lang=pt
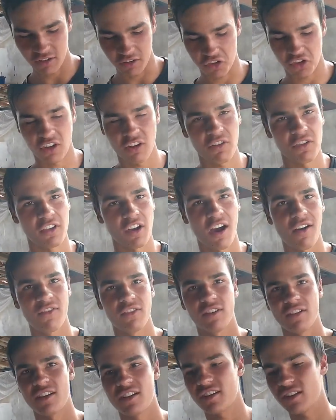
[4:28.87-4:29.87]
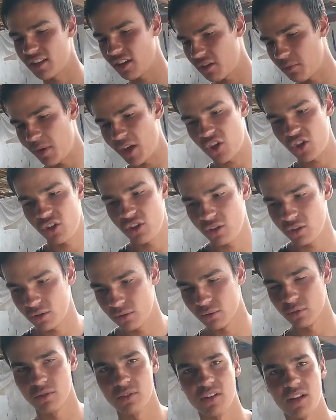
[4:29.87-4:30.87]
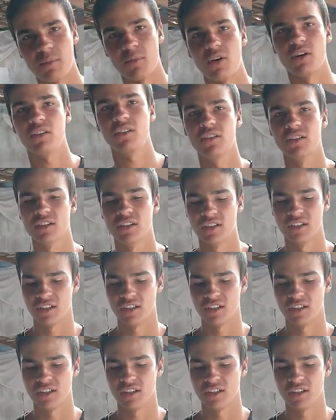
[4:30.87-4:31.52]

ó, só dá um salve, nós, nós mexemos em tudo na moto.